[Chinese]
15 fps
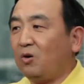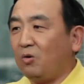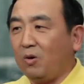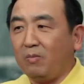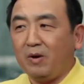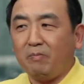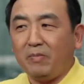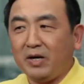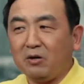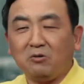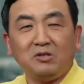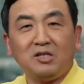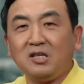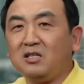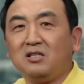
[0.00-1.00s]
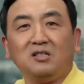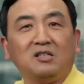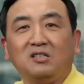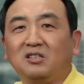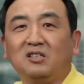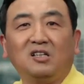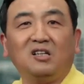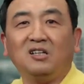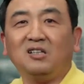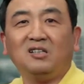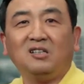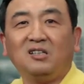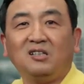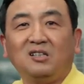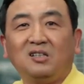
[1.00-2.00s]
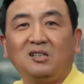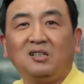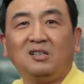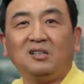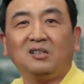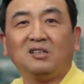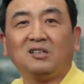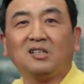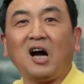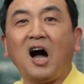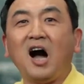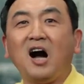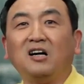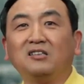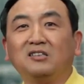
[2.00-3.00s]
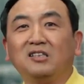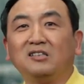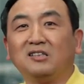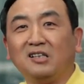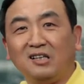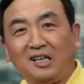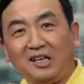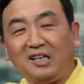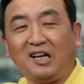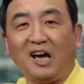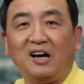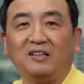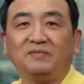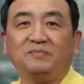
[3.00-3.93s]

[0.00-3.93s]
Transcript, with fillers: 我们没有任何抗争的力量。